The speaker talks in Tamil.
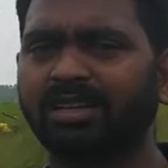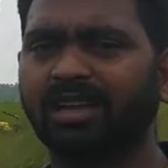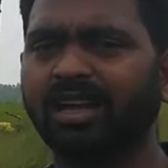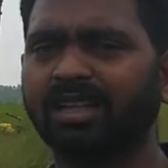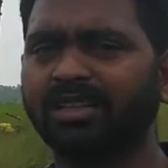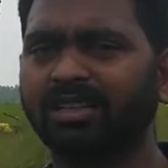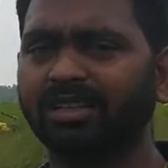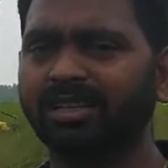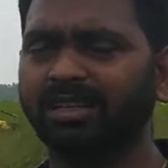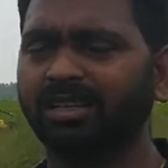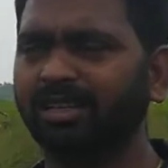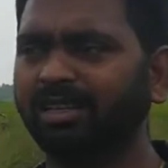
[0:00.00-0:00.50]

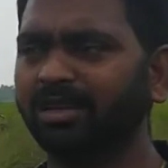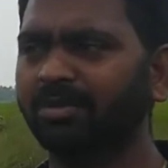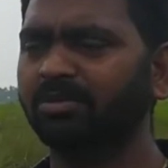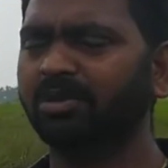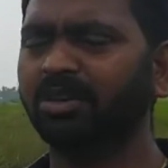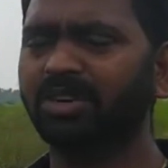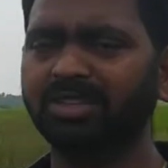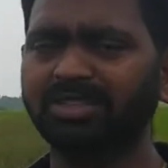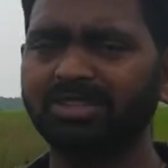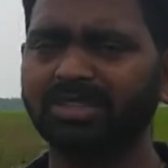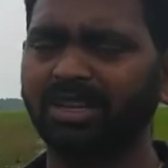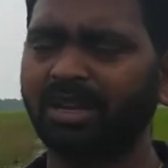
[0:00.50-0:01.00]
அந்த
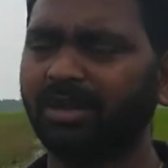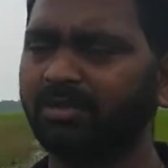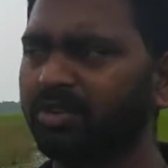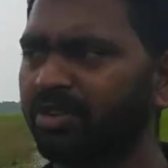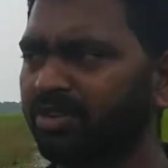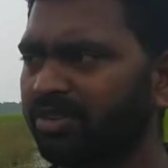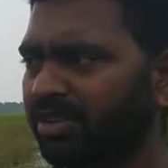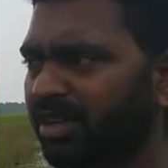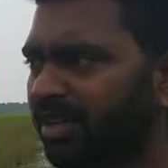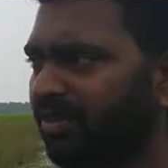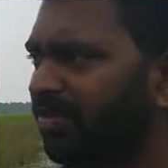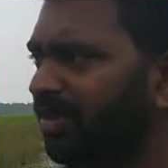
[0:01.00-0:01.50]
பேர்ட்ஸ் எல்லாமே
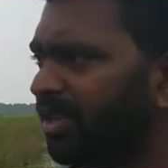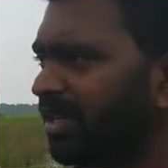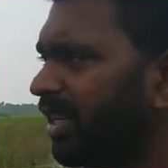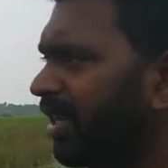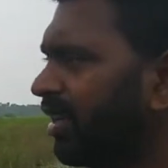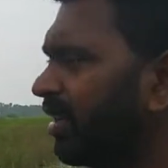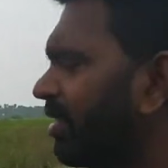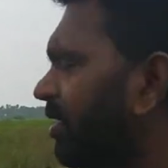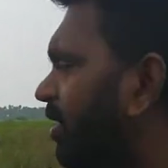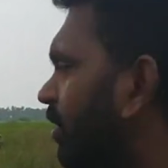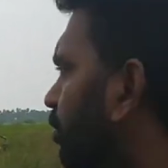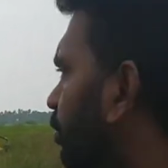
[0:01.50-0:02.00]
வந்து அஃபெக்ட் ஆகுது